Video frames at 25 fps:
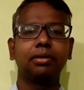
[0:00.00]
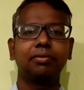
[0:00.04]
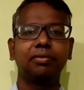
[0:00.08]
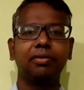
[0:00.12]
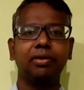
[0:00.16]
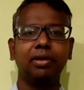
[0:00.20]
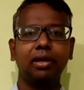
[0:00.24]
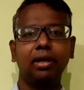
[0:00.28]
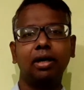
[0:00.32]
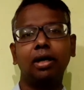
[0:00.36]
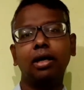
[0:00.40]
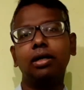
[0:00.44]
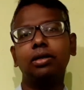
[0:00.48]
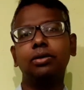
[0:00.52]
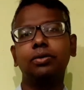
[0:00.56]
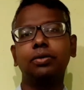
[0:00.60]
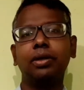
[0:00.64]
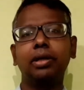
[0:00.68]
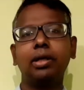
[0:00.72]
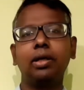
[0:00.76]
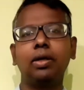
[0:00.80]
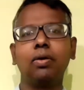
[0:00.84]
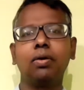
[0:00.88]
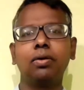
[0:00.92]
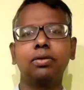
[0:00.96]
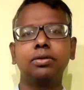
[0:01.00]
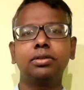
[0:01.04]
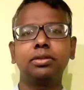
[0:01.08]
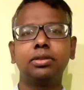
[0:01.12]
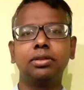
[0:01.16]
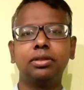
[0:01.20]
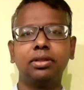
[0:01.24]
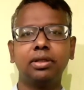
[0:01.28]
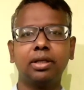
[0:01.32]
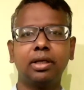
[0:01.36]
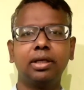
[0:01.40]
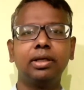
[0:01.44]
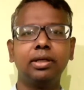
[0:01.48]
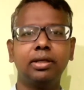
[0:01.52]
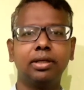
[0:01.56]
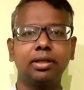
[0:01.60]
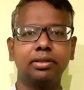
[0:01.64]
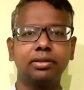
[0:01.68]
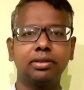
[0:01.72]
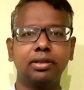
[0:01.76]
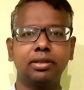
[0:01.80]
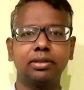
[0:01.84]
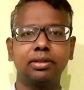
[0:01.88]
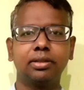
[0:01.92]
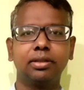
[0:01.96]
फ़िलहाल जो है लॉन्च नहीं कर
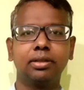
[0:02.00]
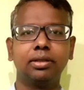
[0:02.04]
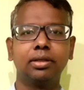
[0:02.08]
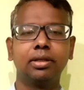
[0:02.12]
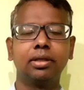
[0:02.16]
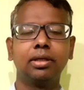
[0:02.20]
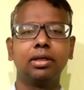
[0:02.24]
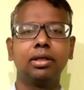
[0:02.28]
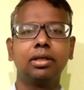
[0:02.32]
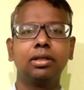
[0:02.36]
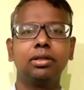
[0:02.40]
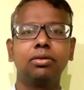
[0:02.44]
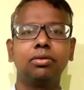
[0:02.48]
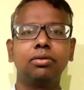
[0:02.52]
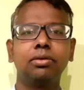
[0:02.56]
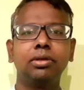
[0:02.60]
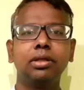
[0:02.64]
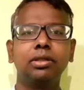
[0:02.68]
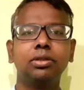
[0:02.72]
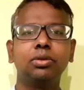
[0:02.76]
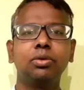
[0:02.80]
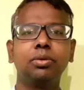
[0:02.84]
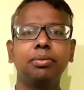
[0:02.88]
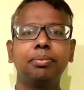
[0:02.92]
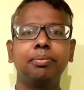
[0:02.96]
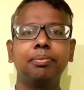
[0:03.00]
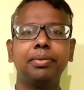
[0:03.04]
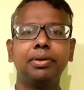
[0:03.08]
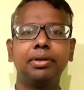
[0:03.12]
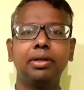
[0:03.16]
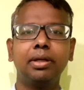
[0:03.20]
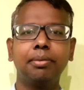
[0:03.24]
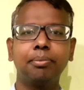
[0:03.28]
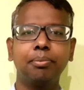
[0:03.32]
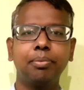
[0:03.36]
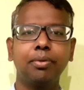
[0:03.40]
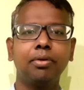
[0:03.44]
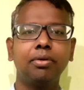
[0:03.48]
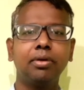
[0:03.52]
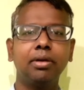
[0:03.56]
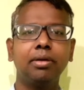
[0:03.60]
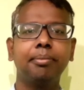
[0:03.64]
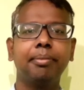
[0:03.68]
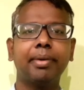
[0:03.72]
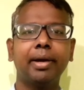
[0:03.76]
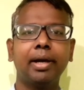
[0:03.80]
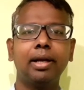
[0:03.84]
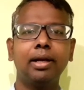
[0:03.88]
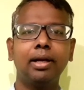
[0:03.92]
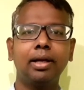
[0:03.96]
सकती तो ये जो टेम्प्रोरी
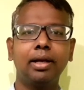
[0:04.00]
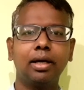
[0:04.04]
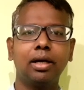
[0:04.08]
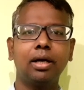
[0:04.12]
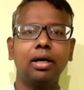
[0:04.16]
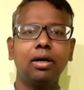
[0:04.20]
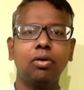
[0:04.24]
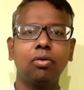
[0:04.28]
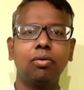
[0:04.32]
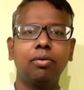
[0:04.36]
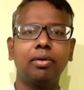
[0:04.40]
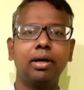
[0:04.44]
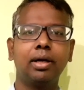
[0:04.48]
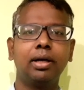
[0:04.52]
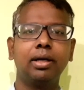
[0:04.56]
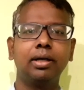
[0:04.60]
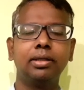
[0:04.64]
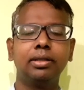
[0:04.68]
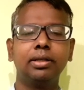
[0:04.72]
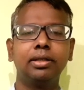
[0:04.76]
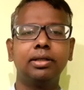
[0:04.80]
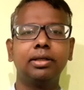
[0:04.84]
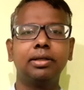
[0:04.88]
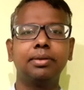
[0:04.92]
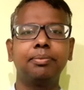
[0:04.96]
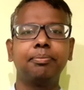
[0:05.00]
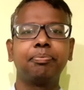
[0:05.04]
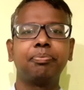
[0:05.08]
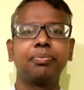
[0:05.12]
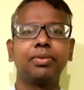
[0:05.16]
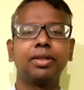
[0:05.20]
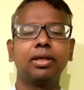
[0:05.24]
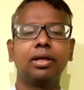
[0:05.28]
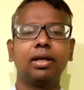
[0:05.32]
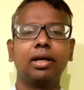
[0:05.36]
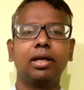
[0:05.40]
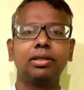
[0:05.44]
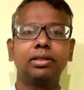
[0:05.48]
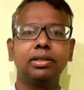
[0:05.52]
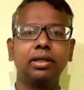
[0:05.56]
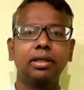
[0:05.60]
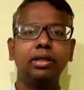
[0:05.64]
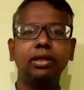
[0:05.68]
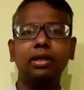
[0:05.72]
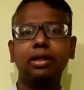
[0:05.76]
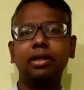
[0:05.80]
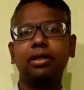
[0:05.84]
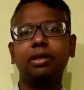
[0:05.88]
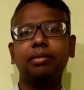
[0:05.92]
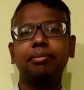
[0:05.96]
बैन लगा हुआ है ये ऐसा
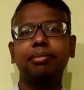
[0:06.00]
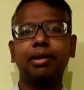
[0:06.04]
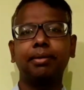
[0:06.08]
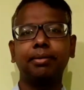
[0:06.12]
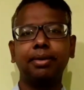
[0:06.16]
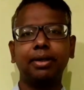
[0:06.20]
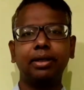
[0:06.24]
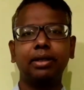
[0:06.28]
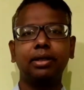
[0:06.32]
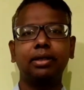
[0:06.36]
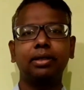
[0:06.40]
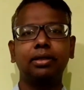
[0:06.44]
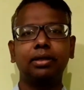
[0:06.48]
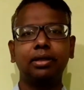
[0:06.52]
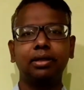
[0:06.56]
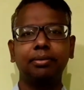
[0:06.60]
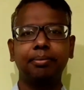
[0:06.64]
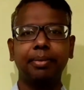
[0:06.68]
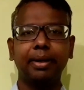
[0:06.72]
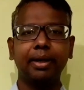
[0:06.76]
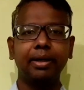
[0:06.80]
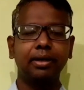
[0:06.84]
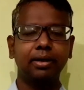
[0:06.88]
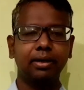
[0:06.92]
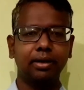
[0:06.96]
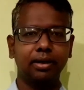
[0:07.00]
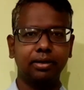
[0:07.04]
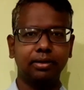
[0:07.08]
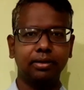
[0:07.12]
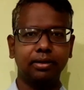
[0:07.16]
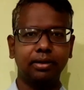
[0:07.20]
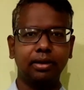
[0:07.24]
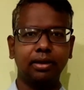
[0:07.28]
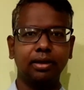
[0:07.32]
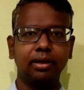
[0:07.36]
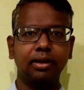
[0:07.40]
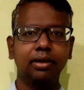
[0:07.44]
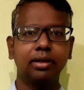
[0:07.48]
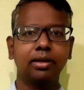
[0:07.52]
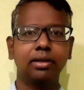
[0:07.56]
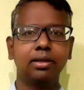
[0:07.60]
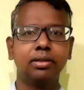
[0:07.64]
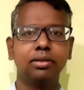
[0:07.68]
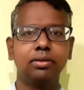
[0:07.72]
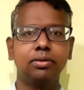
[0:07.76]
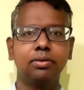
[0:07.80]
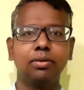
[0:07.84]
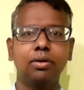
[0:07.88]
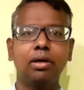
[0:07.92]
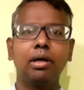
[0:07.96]
नहीं है कि परमानेंट बैन कर दिया है
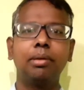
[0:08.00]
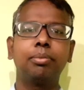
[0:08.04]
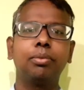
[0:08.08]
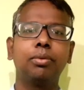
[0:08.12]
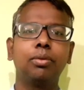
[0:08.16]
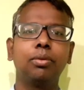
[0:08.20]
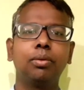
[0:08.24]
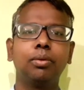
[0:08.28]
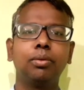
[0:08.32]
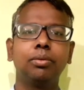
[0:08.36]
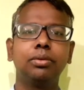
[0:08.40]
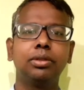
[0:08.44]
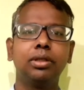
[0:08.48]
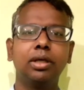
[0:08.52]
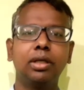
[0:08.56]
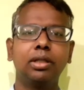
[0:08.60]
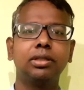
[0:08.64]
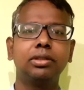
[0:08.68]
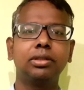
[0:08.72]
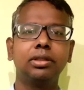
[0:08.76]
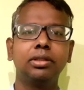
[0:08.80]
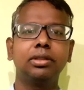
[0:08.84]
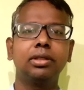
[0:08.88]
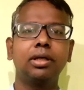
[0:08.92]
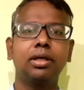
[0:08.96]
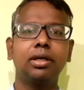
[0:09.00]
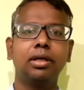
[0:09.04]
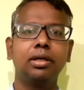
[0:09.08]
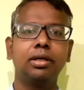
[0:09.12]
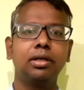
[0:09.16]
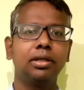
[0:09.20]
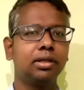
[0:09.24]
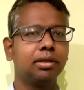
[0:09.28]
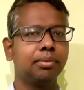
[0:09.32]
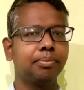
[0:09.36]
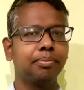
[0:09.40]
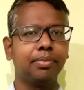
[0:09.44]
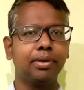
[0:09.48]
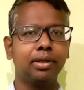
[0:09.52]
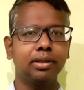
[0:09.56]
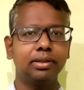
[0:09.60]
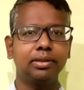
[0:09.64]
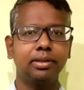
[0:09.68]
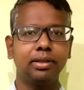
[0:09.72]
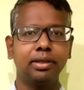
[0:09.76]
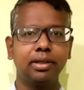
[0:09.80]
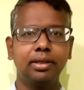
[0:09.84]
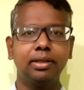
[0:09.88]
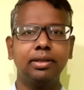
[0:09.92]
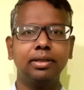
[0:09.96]
तो आपको ज़्यादा चिंता करने की बात
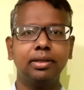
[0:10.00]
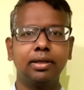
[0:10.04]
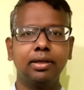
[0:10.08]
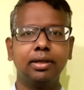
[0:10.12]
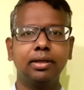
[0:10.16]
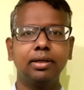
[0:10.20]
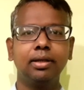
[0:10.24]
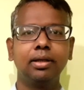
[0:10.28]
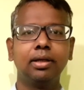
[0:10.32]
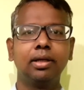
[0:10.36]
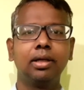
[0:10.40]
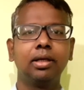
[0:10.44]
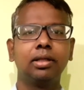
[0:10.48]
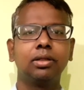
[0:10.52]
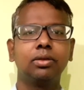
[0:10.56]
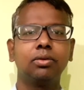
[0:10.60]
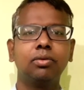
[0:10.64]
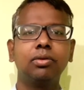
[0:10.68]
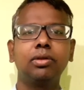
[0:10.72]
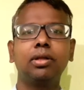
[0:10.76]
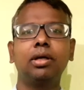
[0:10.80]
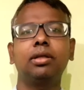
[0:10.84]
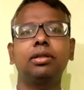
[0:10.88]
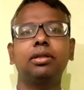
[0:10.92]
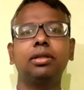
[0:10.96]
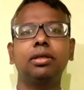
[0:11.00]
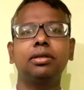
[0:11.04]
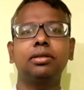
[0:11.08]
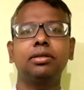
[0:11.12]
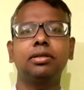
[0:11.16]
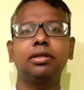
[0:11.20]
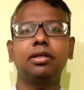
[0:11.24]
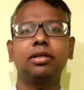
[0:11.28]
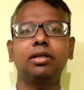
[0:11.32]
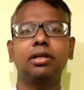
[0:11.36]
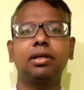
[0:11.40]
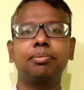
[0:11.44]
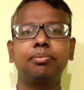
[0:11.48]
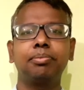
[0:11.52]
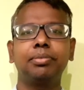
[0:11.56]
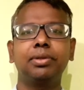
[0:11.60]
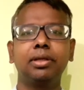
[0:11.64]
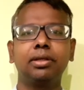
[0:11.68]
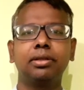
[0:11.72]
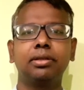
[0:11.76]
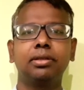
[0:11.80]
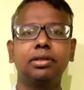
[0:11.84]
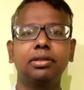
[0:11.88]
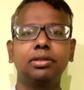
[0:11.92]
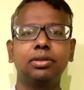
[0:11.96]
नहीं है तो देखते हैं ये कब
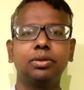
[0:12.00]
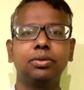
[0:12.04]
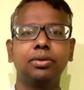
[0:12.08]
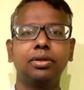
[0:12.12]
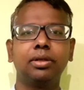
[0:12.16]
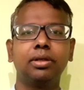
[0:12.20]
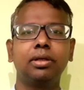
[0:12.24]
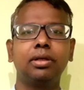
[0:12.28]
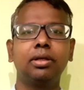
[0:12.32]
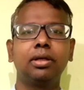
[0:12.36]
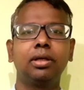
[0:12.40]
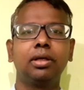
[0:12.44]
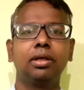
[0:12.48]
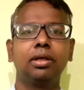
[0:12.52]
तक ये जो है